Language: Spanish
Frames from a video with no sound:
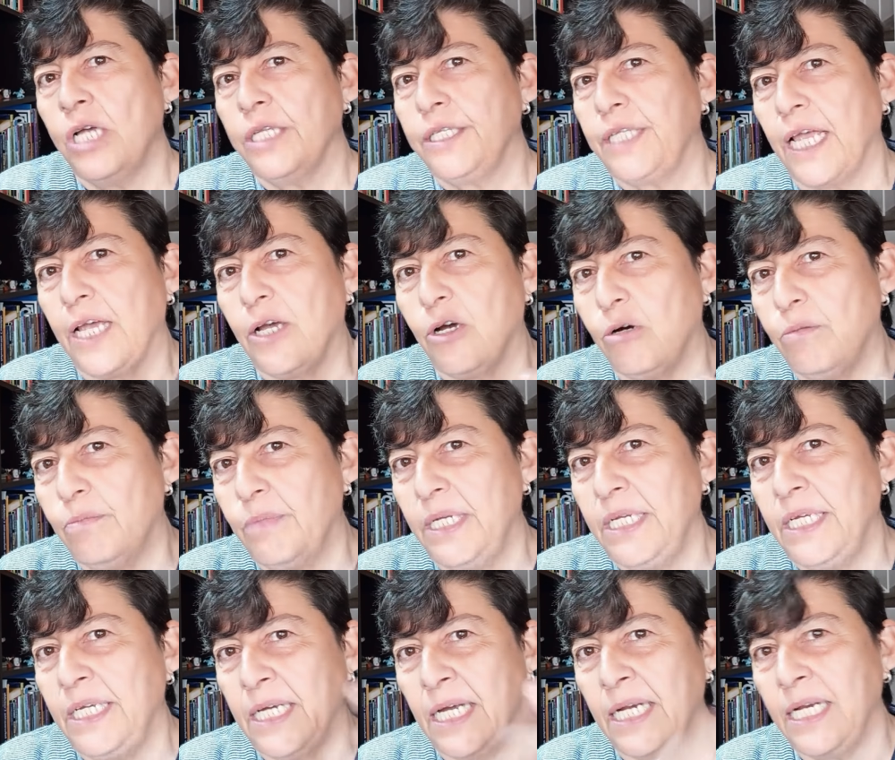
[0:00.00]
te
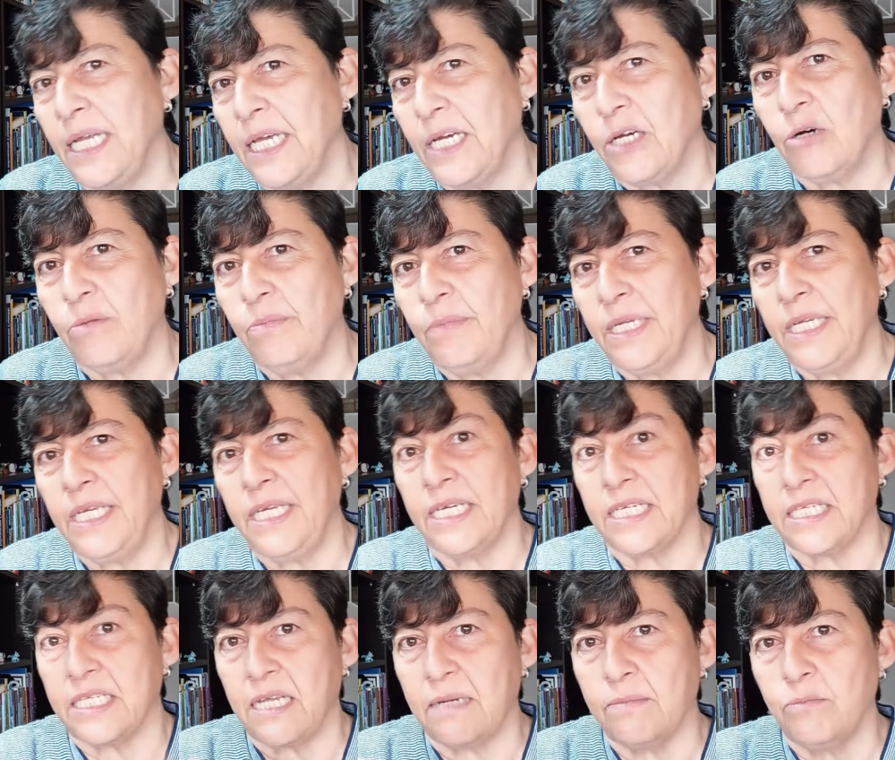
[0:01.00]
convenía, les convenía
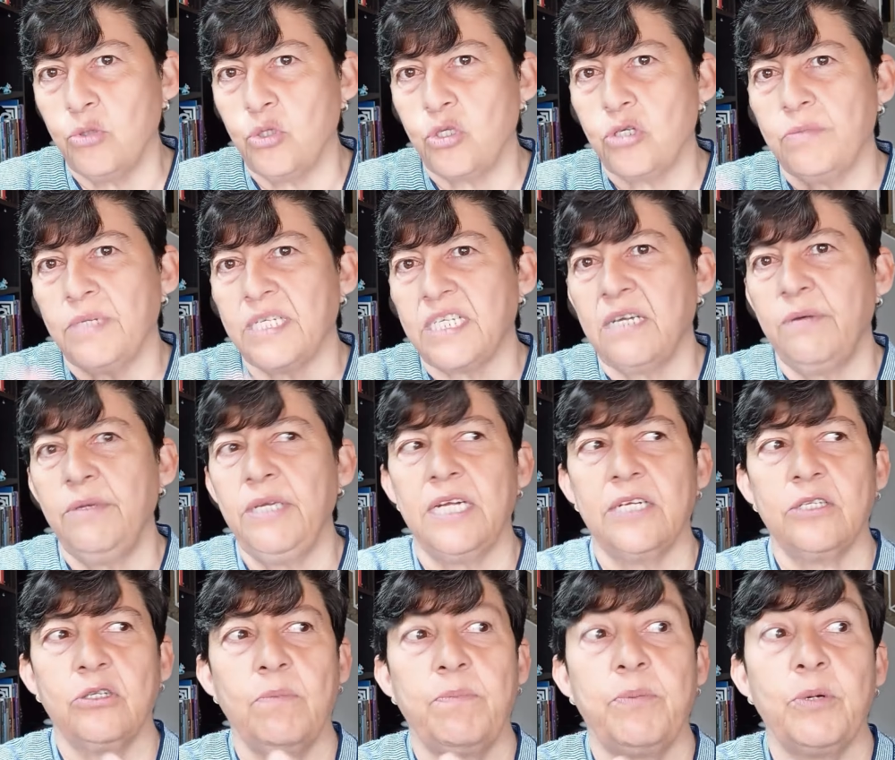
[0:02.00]
ser mucho más
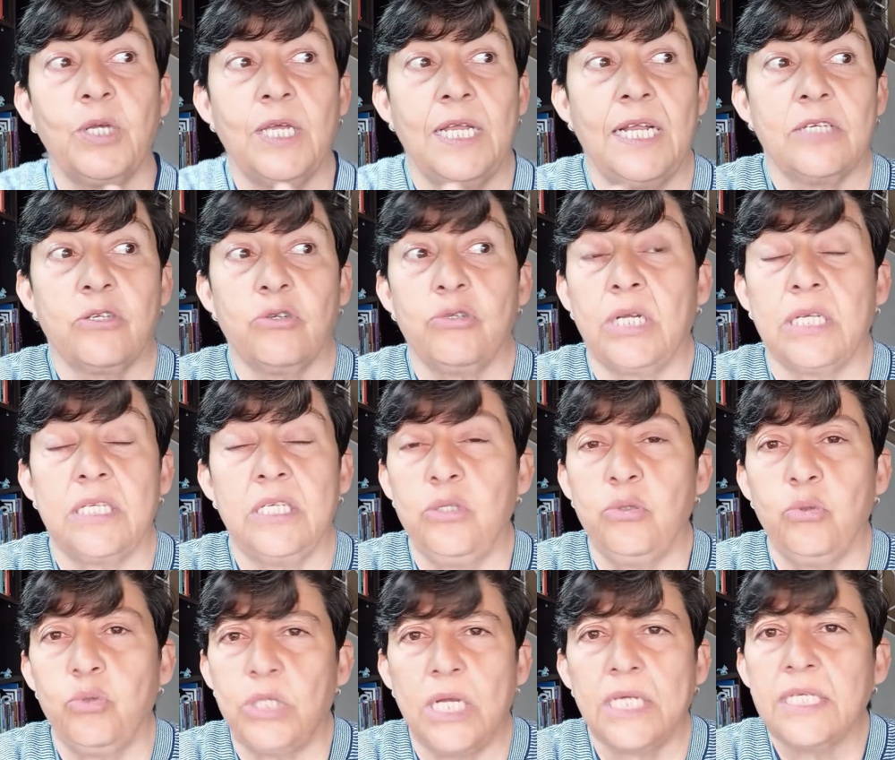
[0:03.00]
abiertos porque las otras
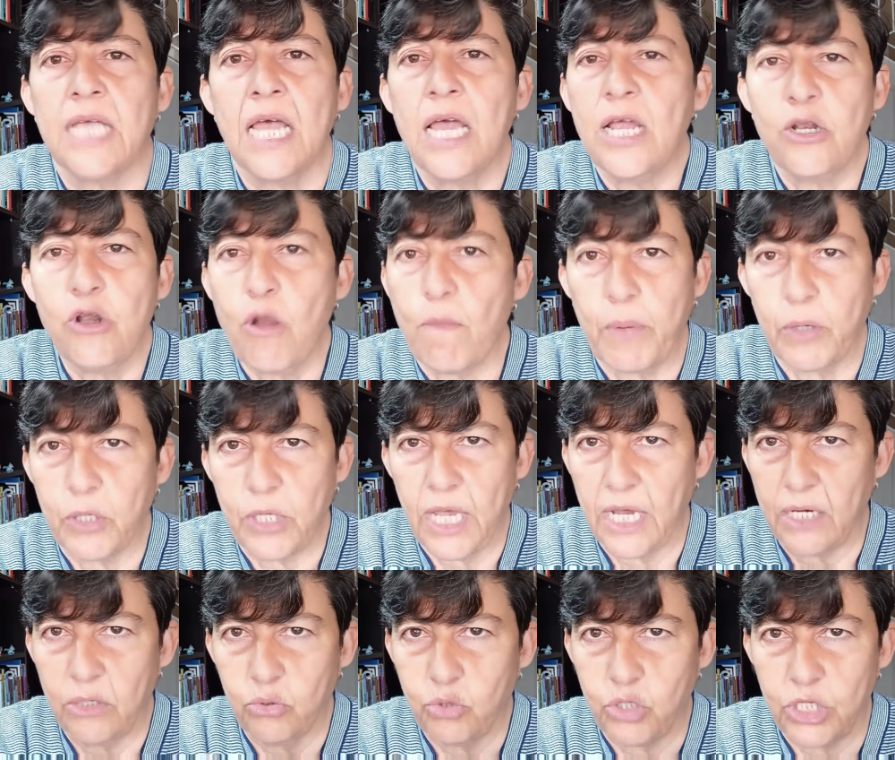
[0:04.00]
industrias no
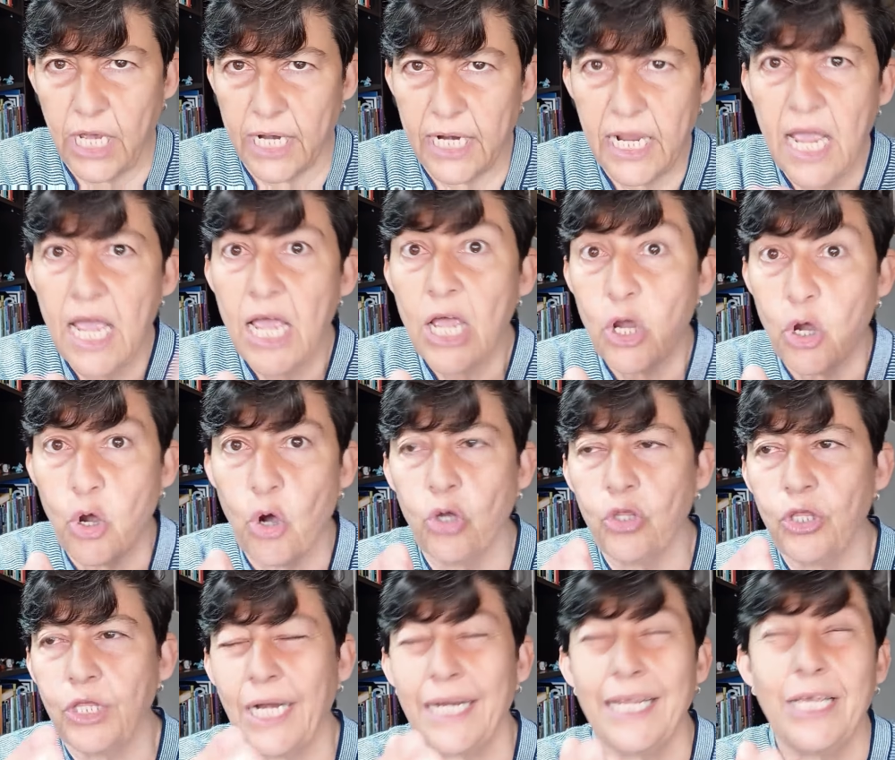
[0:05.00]
podían luchar
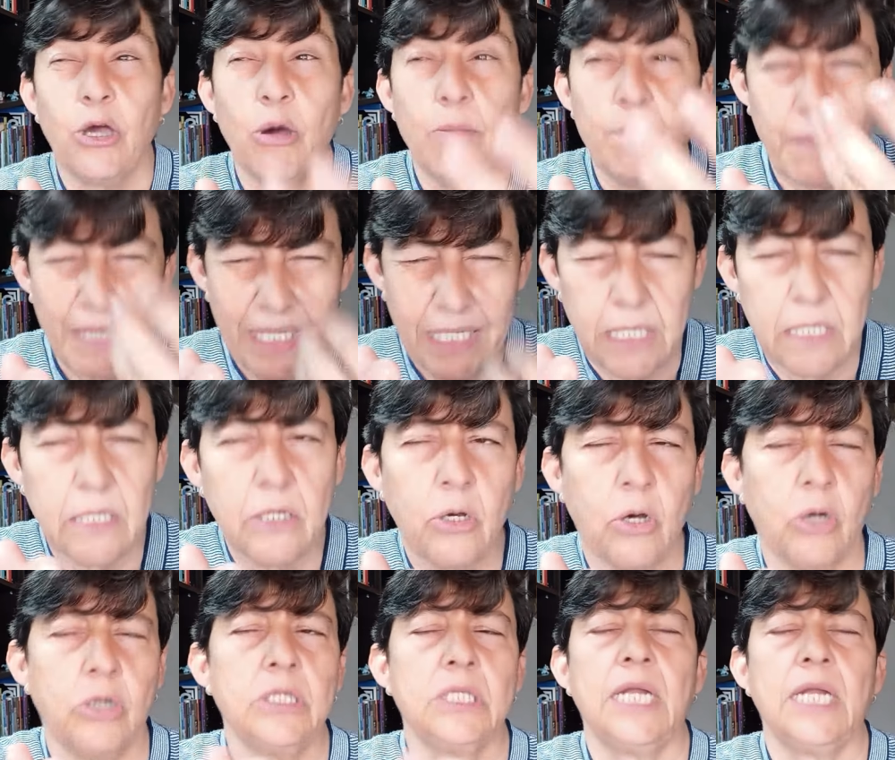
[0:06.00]
contra ni competir
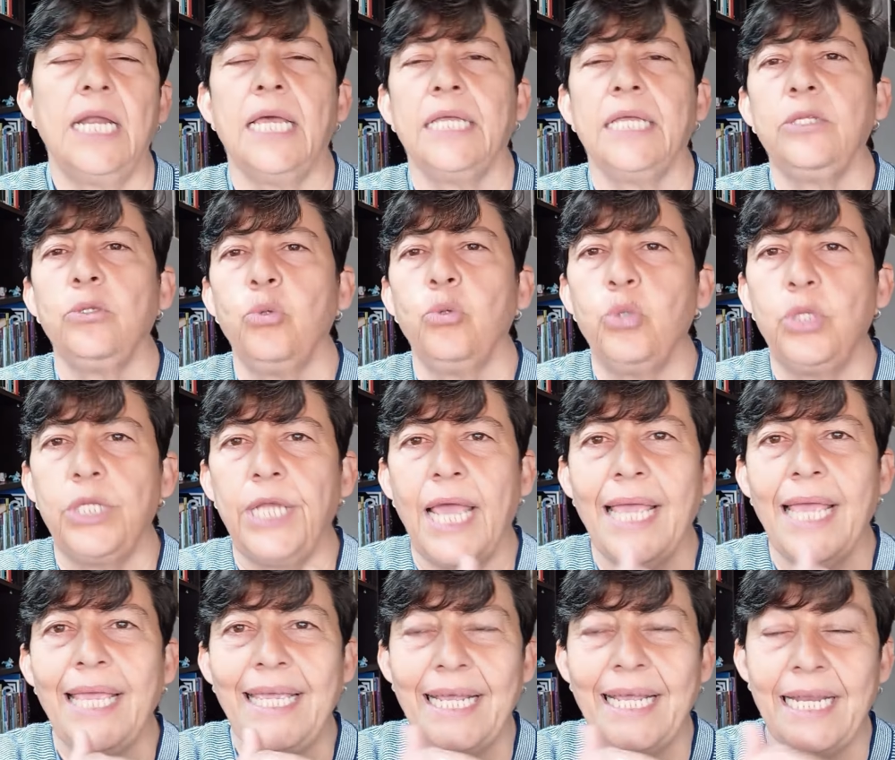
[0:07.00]
contra la industria
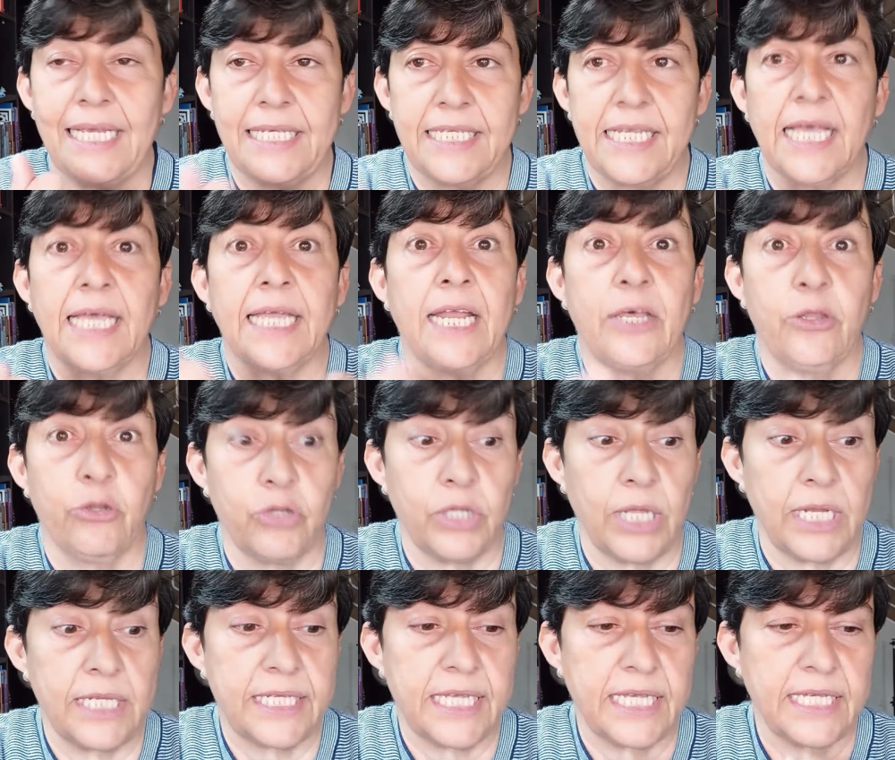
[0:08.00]
inglesa que era donde
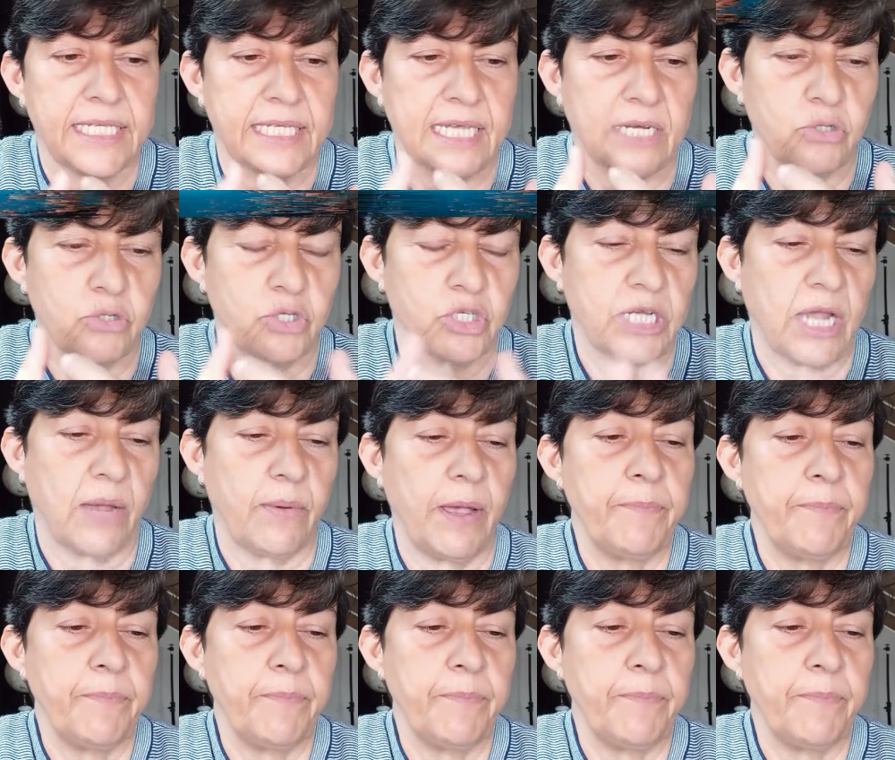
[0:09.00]
él se desarrollaba.